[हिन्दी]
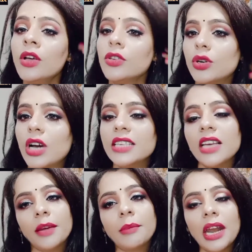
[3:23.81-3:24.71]
ये सो so
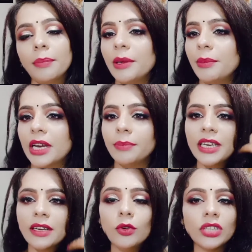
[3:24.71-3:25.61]
गर्ल्स एक बार आपकी मेकअप
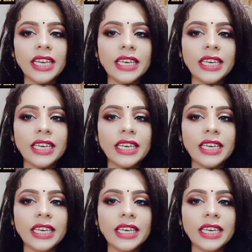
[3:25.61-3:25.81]
देख लुक